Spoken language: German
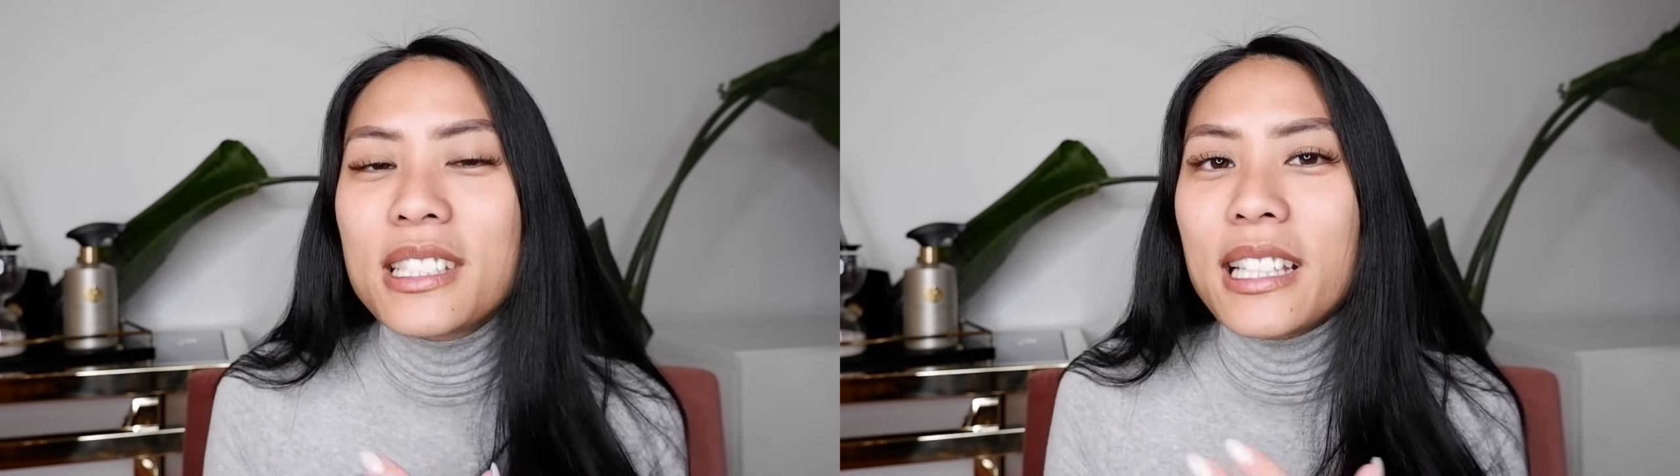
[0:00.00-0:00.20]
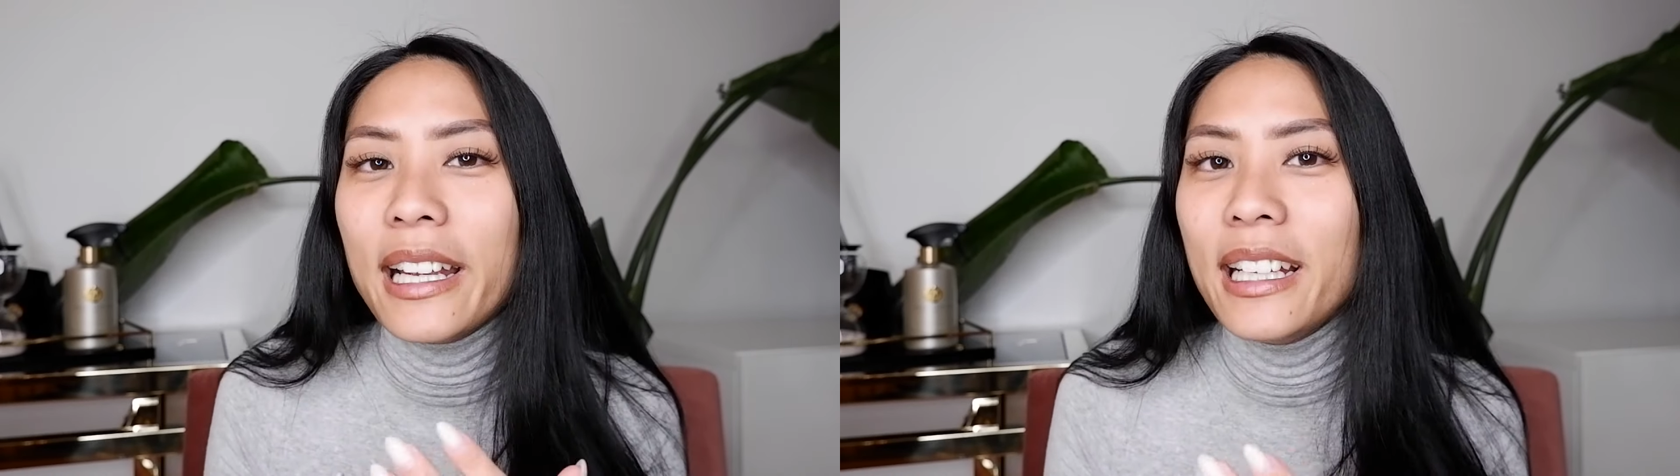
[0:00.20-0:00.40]

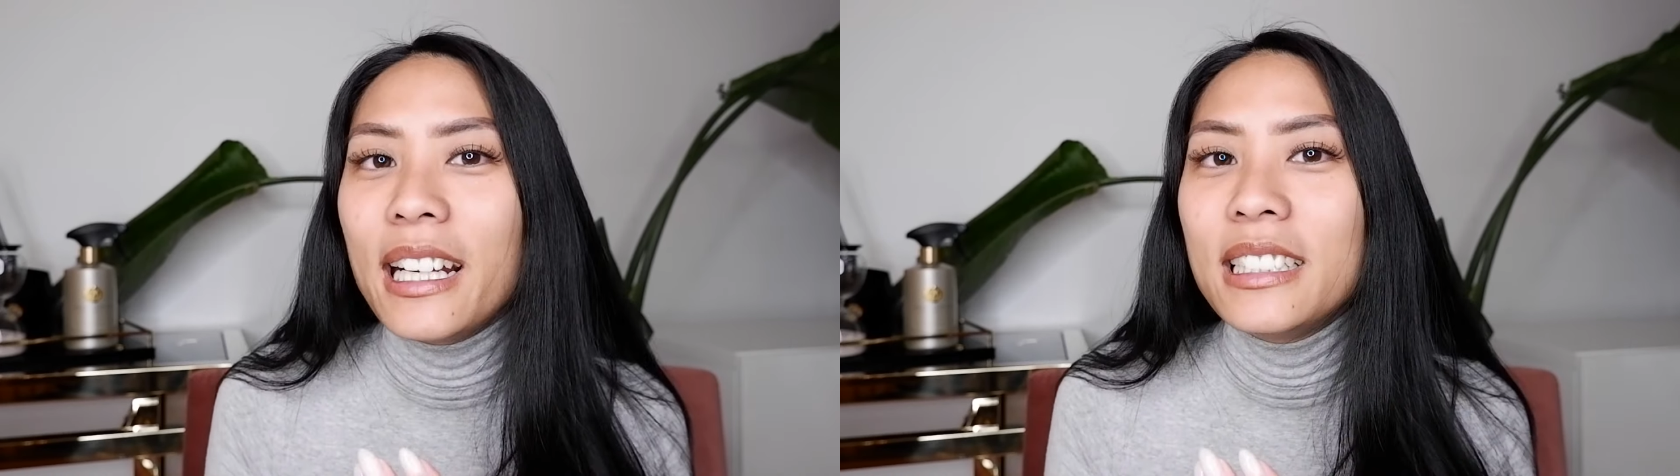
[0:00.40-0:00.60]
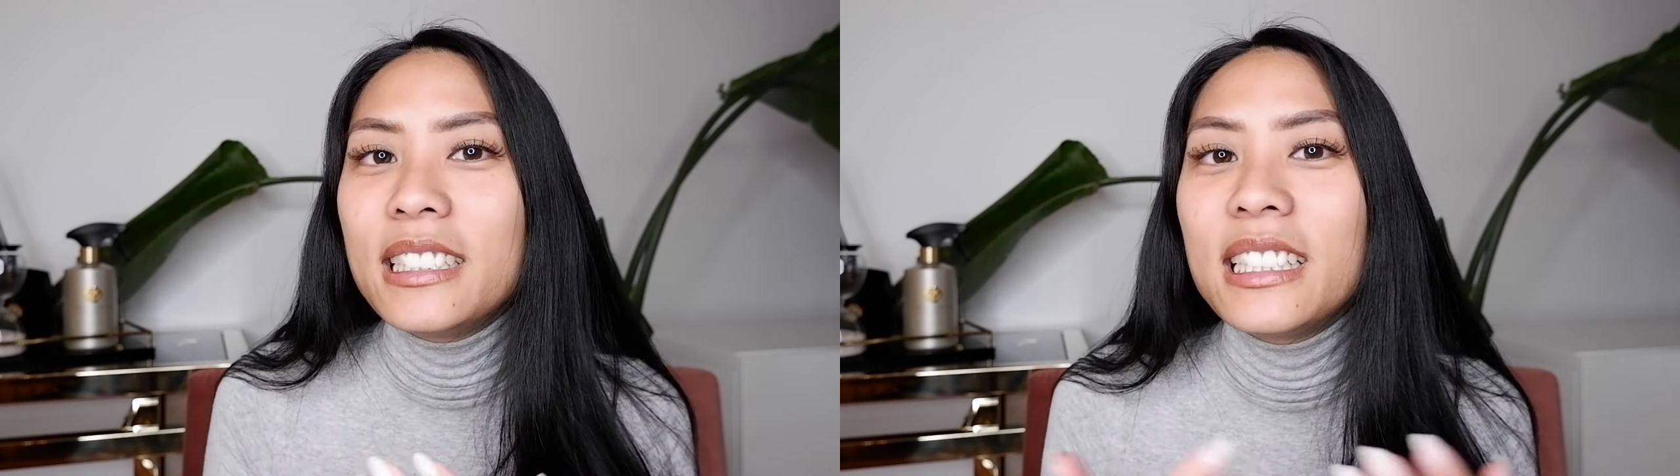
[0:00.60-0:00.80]
die
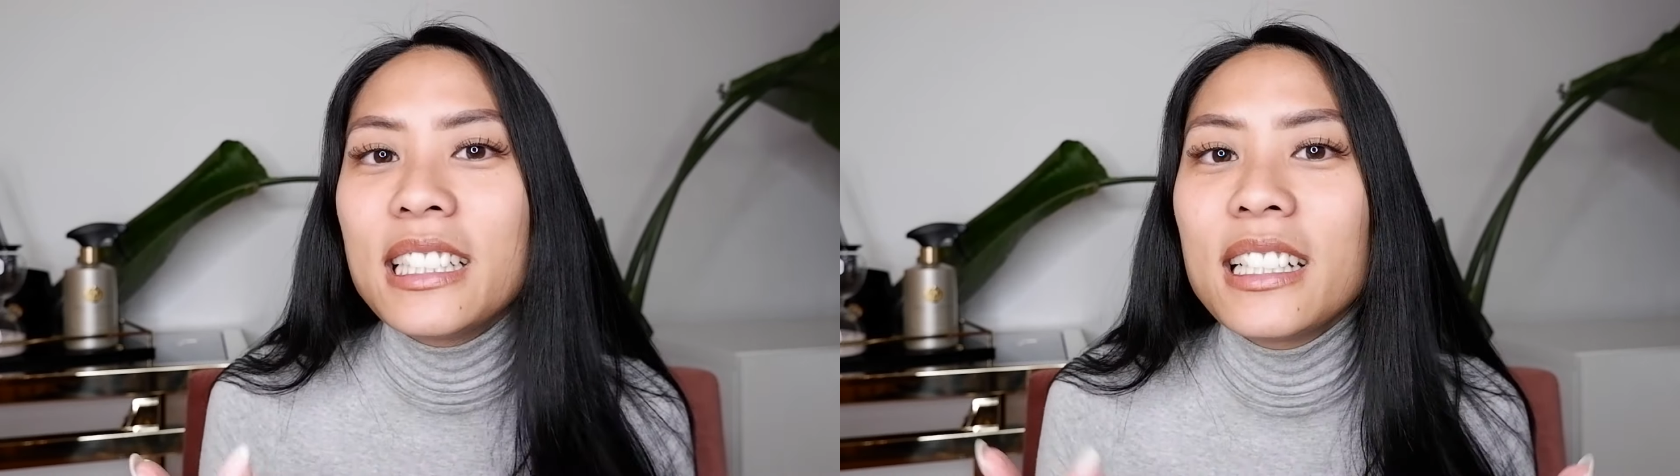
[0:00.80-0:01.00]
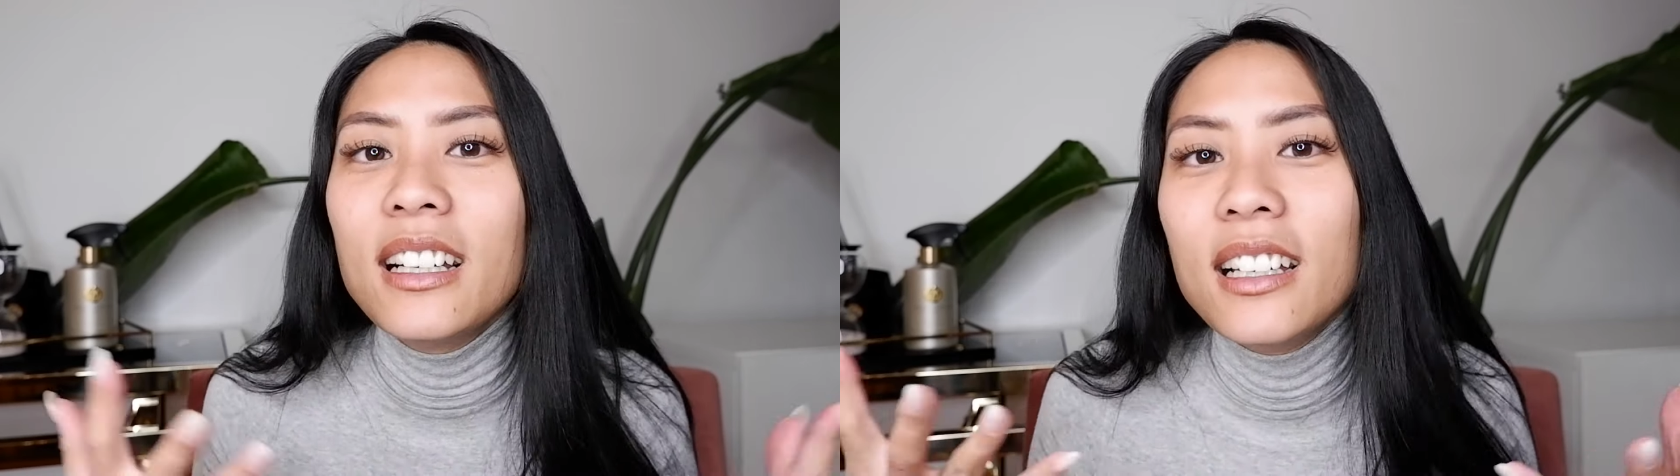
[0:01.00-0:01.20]
zeigen halt
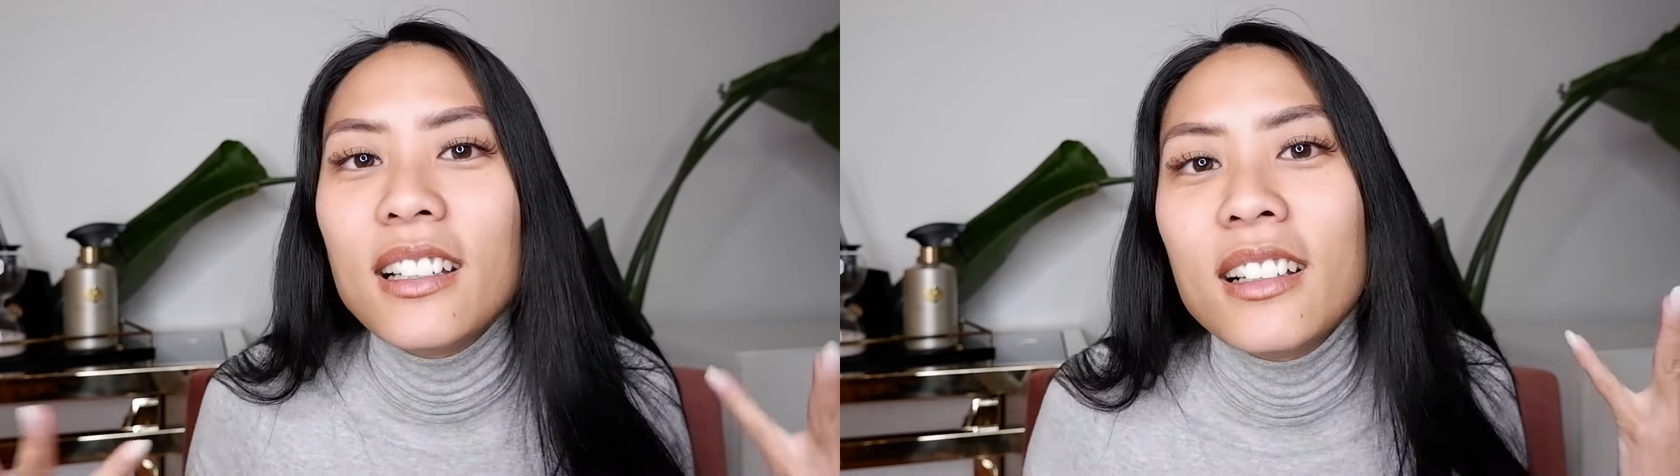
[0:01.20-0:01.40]
ihr